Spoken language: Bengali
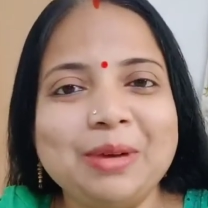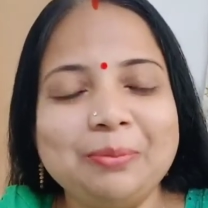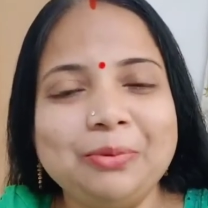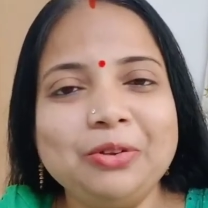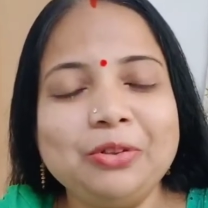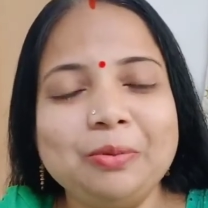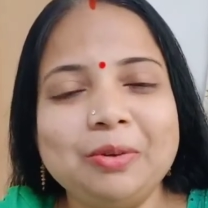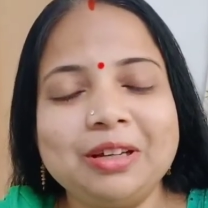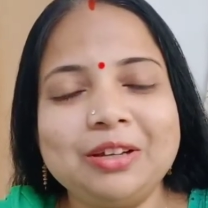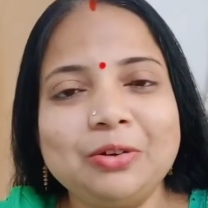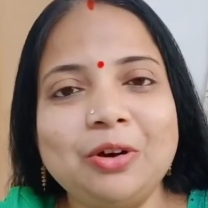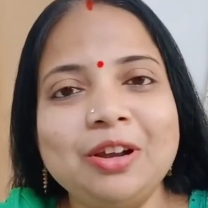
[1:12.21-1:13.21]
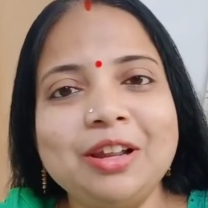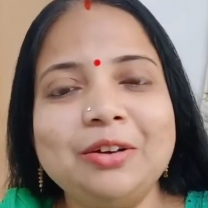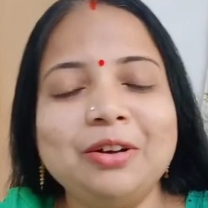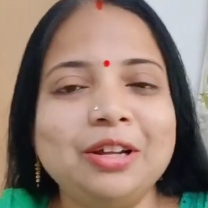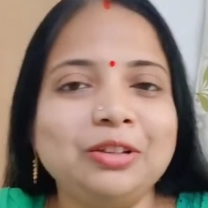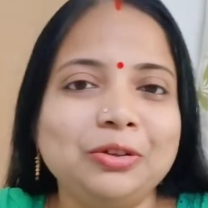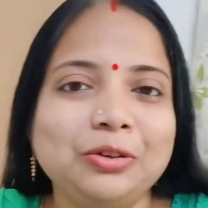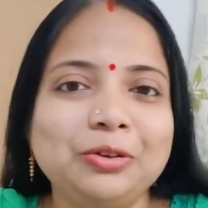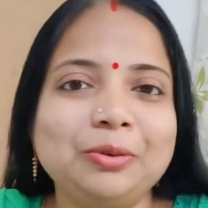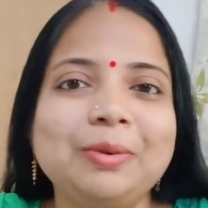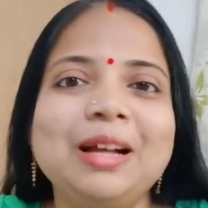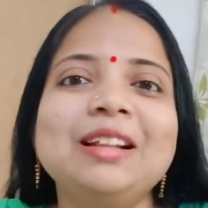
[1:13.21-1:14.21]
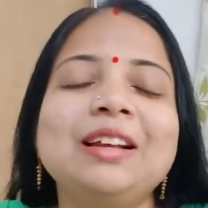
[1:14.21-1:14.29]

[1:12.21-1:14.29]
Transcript: বাপন তোমাকে অনেক অনেক ধন্যবাদ